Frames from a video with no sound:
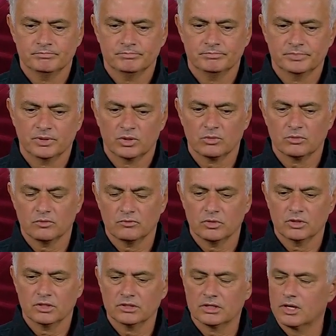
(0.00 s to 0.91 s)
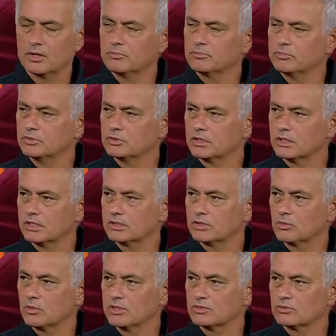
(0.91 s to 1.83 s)
però non voglio andare più di là di
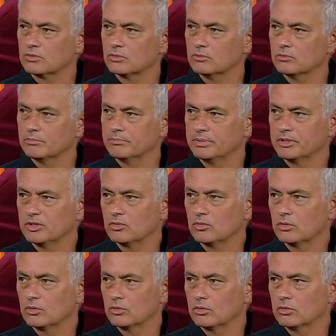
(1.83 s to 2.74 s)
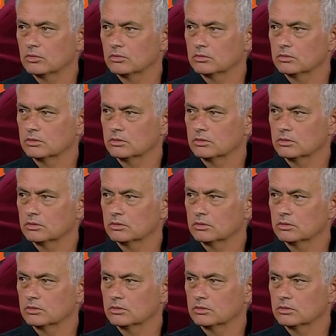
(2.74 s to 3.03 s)
questo, un piccolo